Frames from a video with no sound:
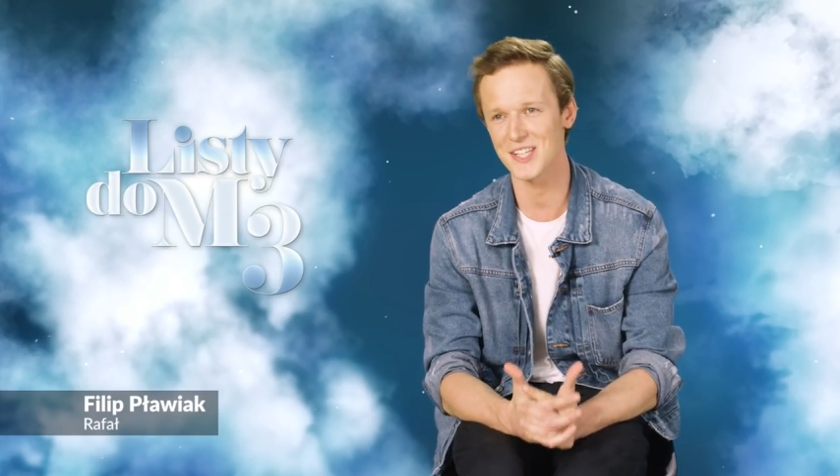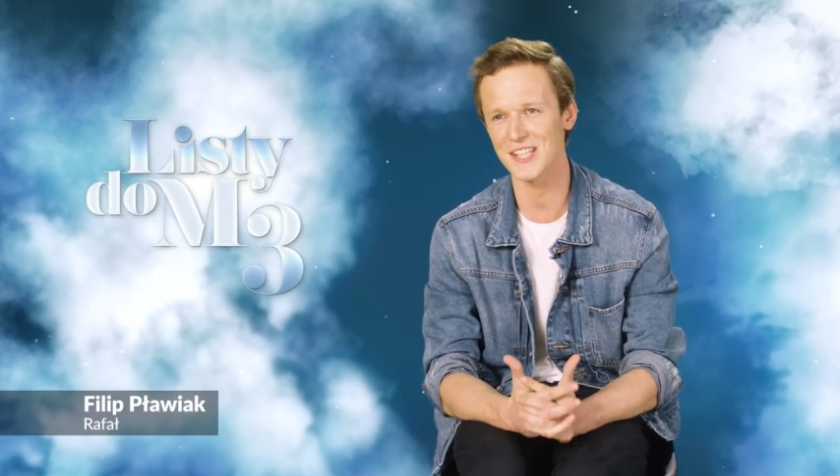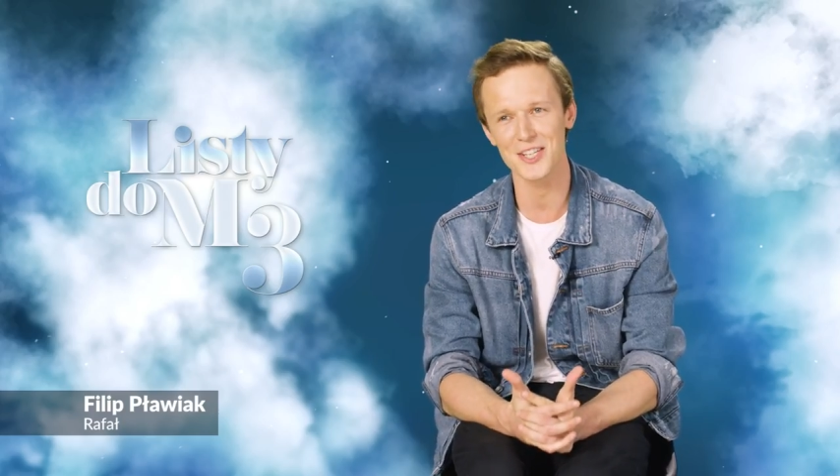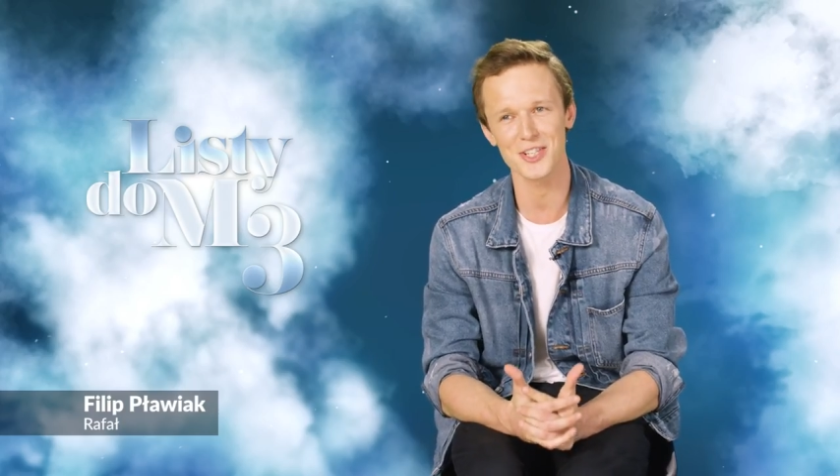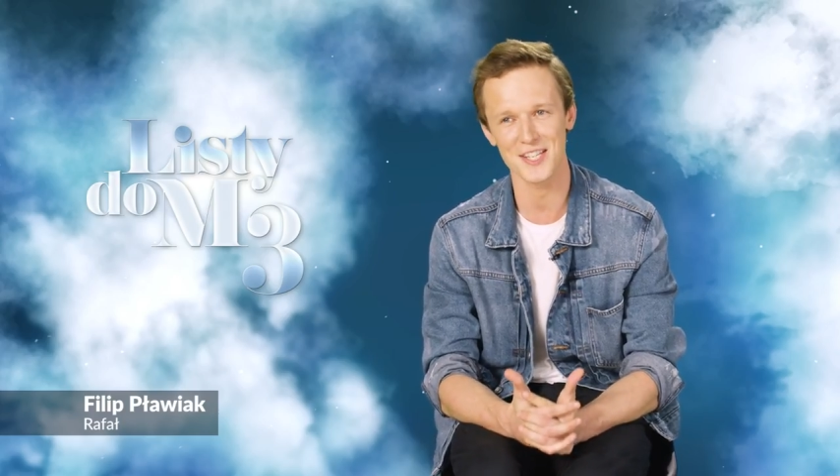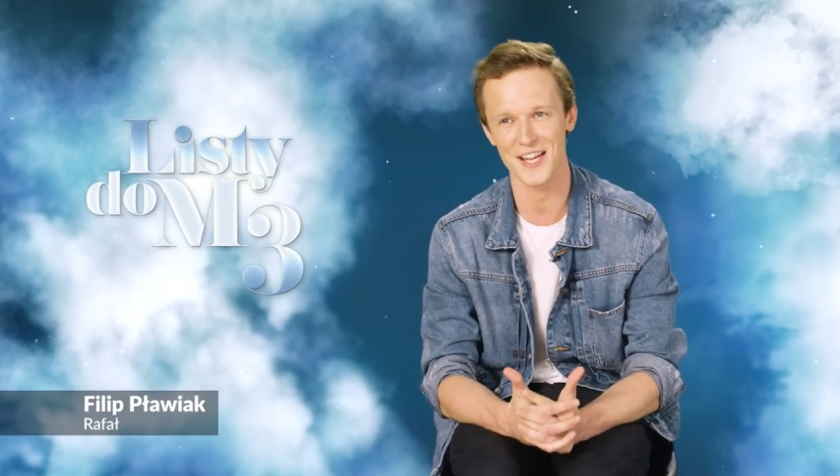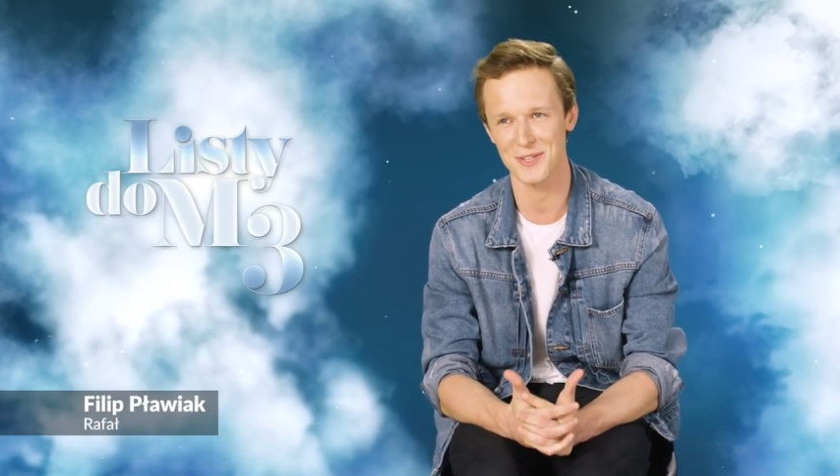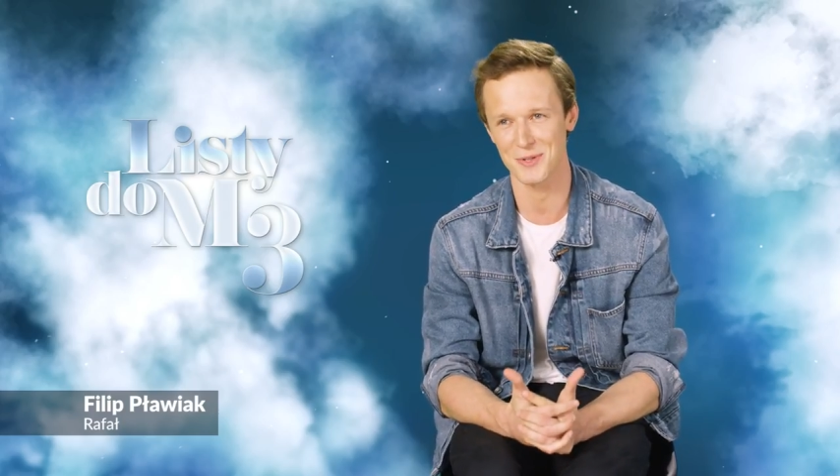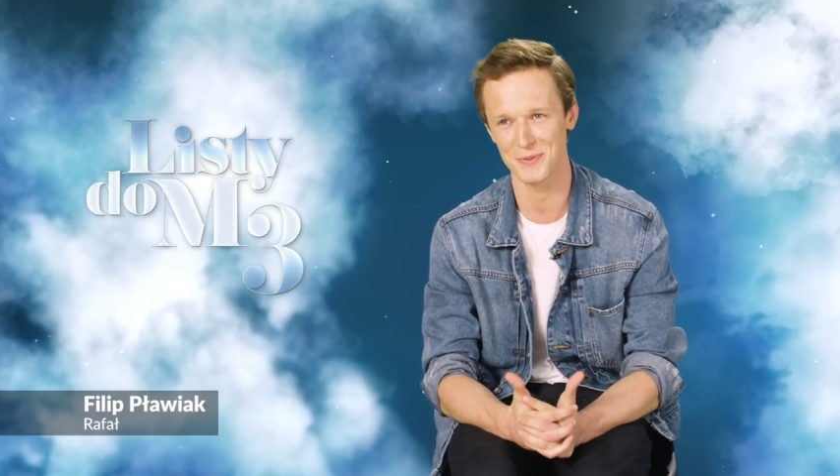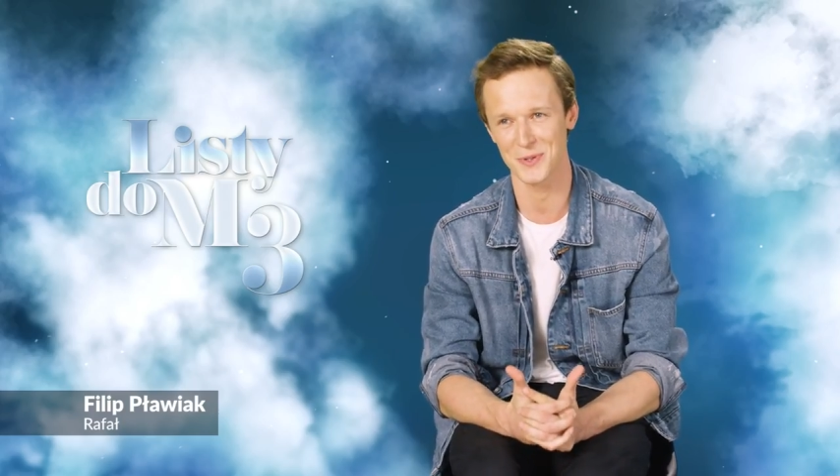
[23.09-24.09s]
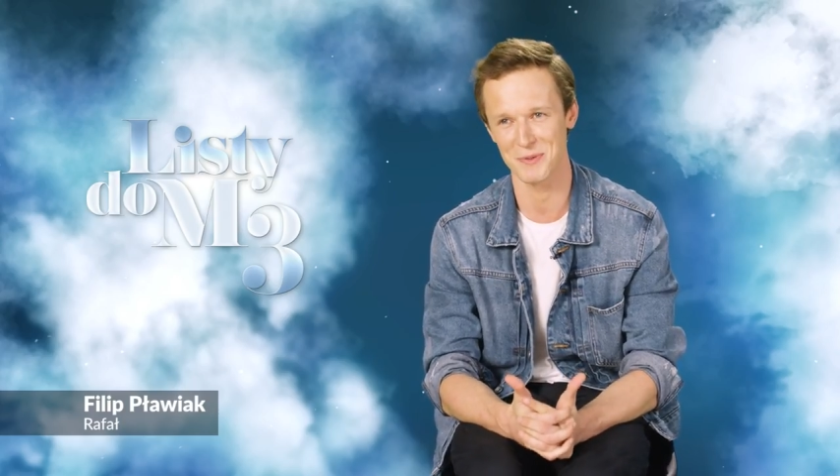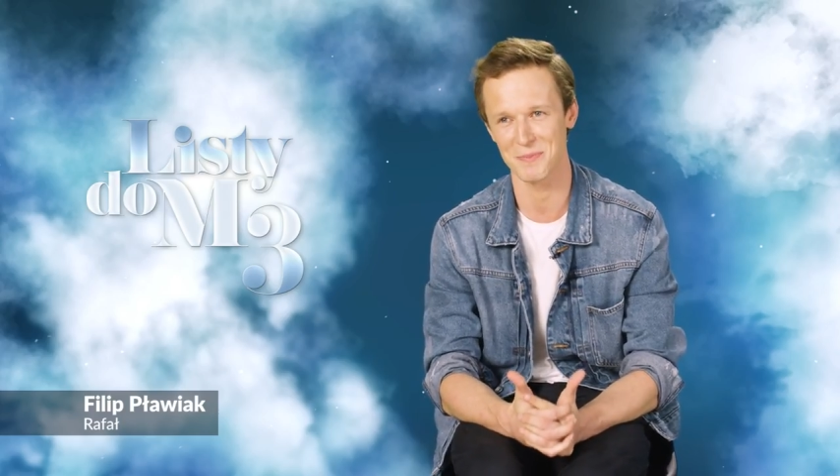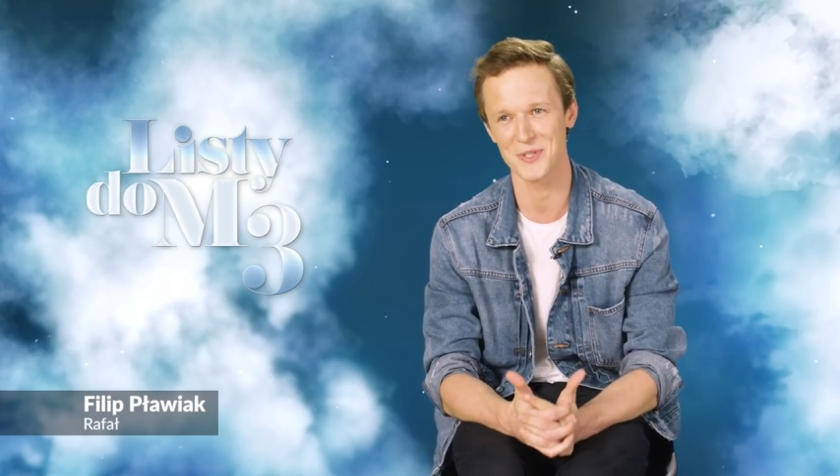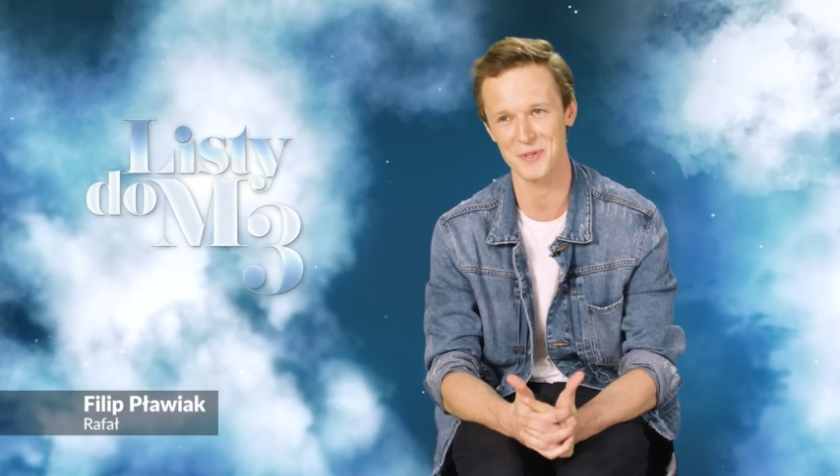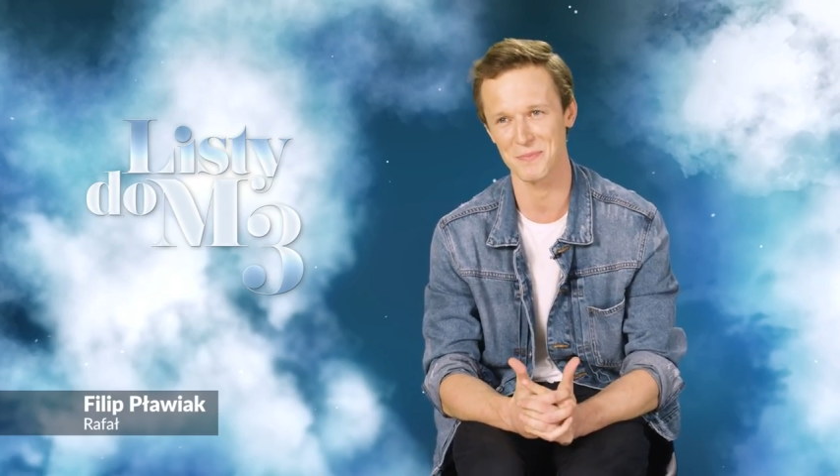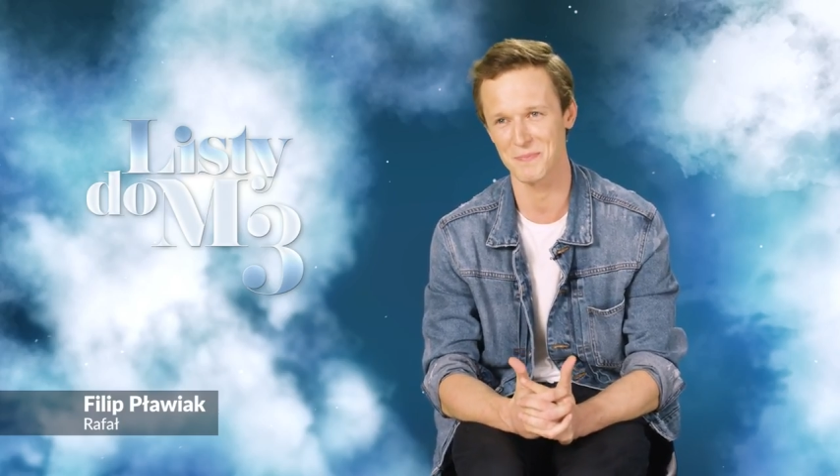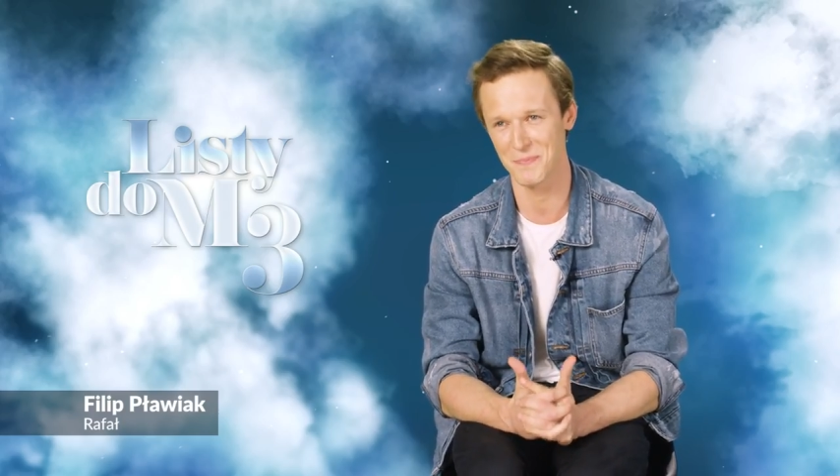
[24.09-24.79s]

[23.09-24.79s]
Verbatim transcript: Nie znajdziesz sensu, w którym będzie